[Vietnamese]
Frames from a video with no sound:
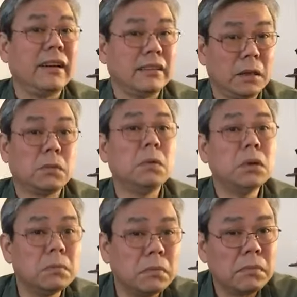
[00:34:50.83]
tổng thống
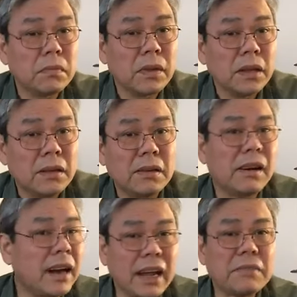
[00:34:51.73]
Thùng. Nó
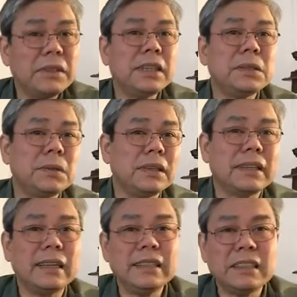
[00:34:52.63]
khác với cái chuyện
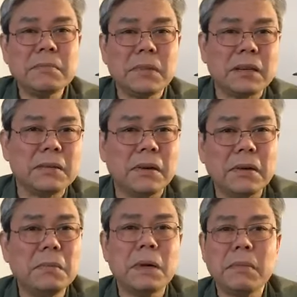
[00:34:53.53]
ký trước mặt của
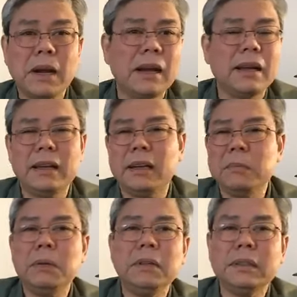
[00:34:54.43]
Obama hay là
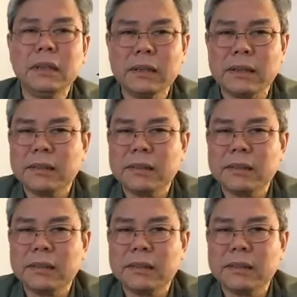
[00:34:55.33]
Bill Clinton.